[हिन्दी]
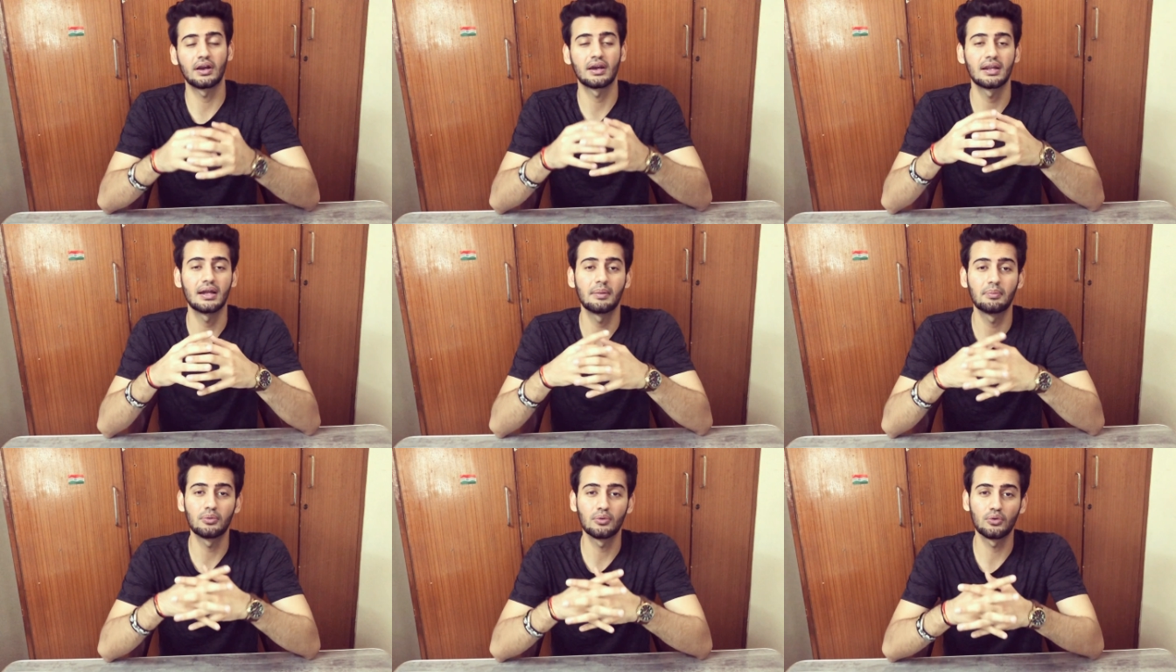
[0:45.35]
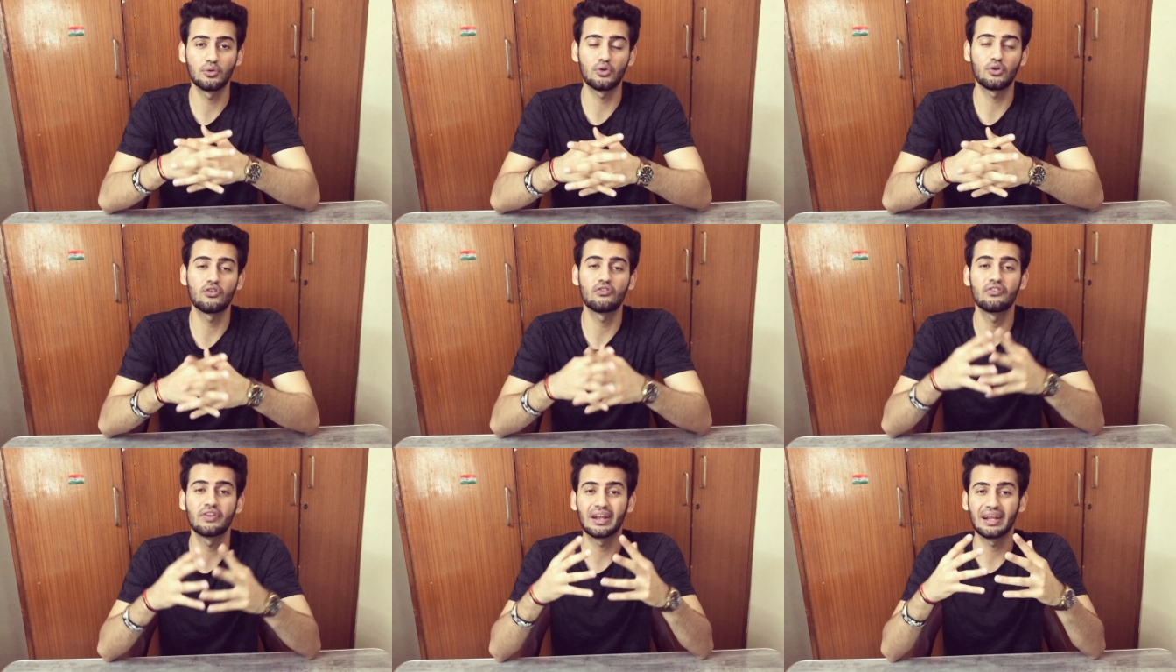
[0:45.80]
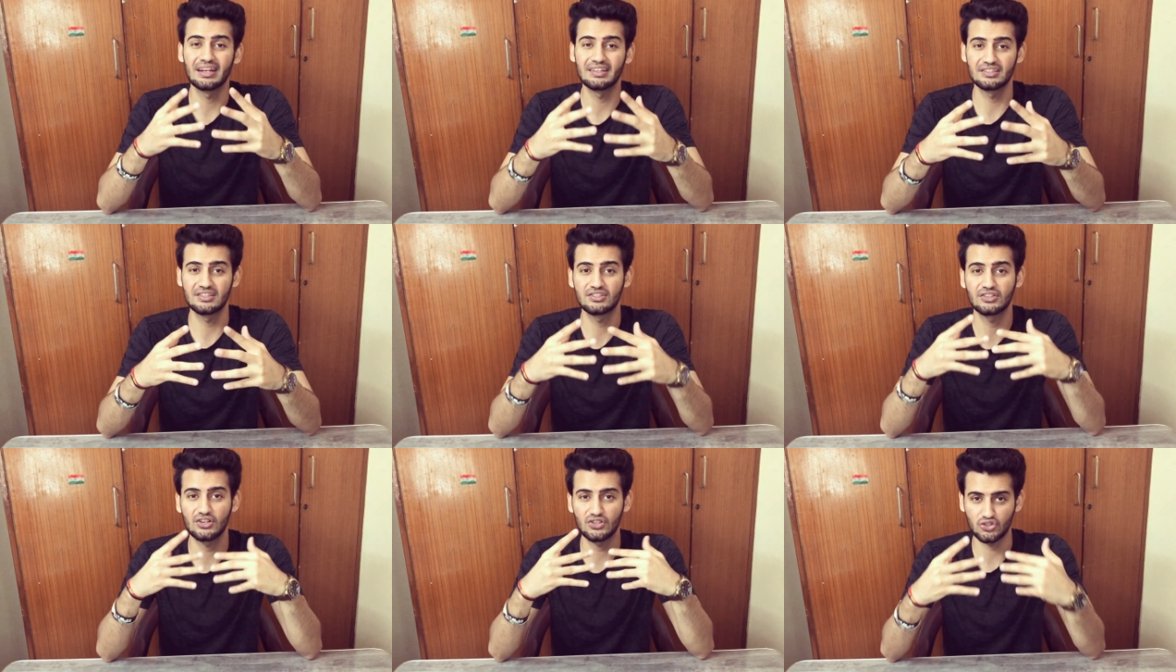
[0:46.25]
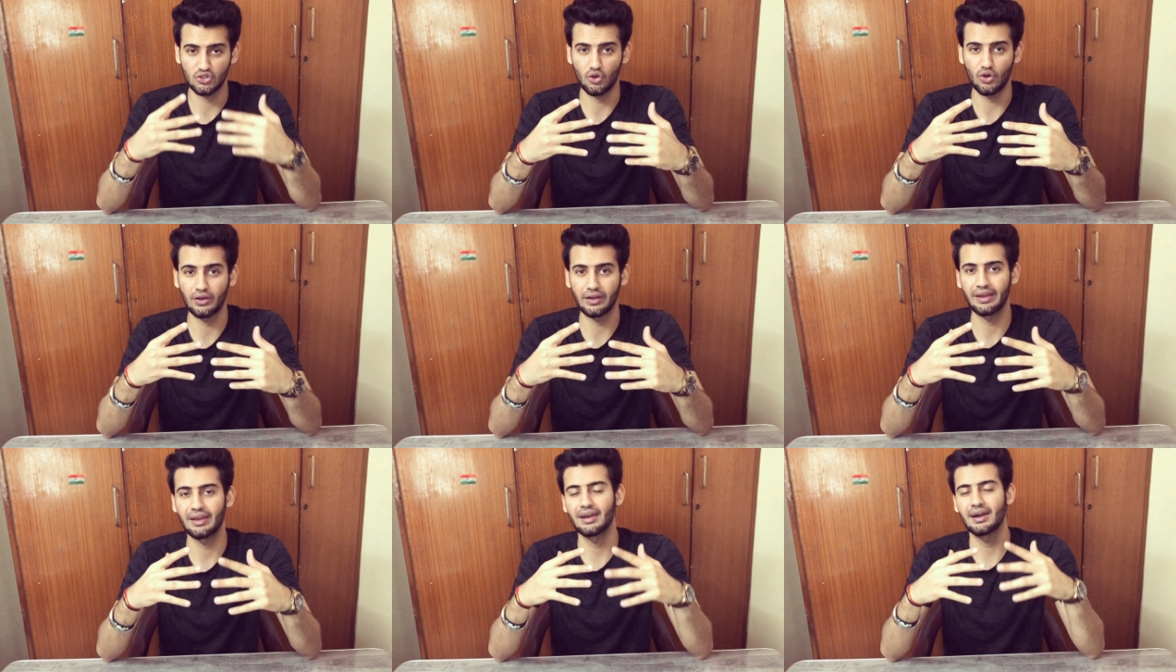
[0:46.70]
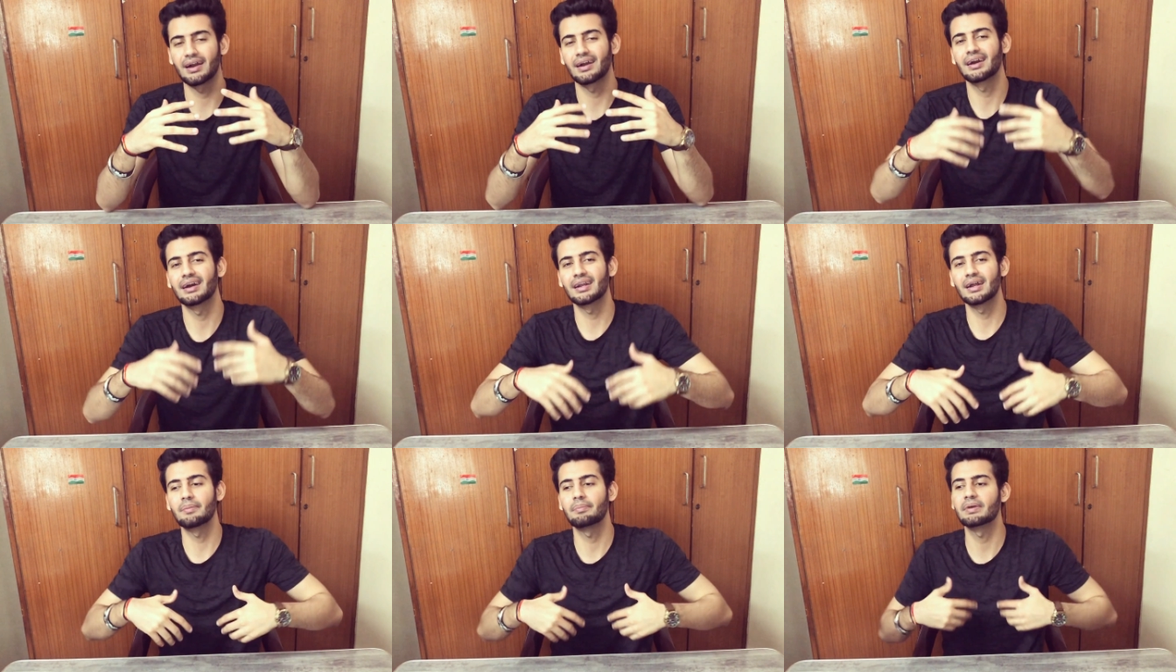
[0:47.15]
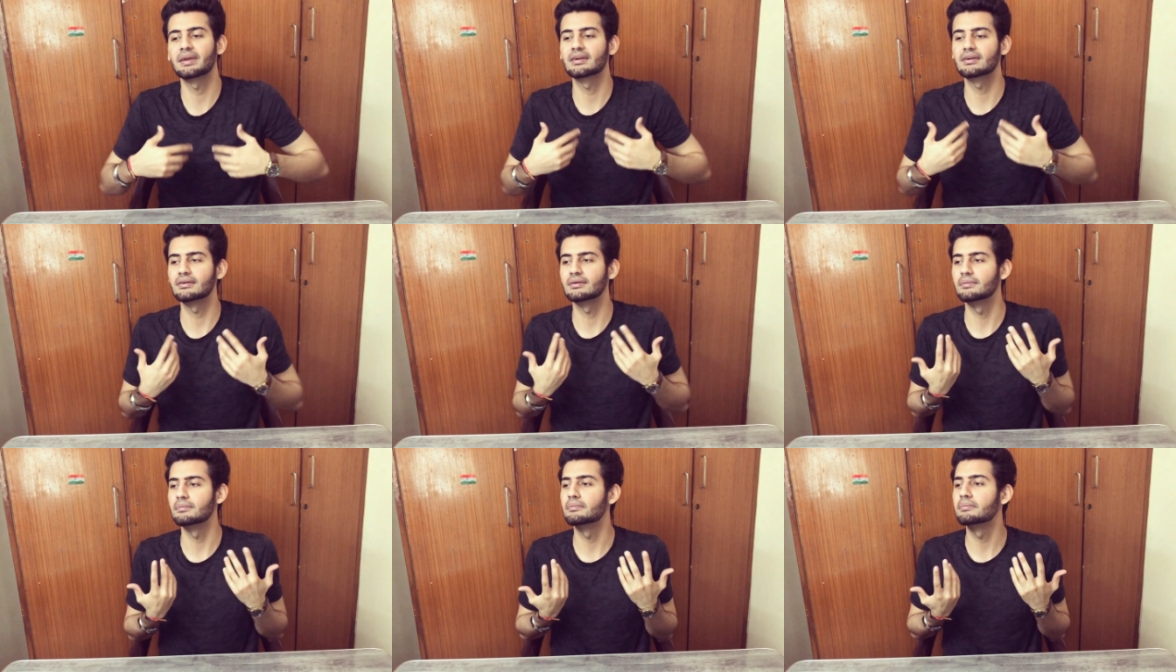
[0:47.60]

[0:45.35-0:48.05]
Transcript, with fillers: अगर आप लोगों को फ्रेग्रेंसेस का शौक है अगर आप एक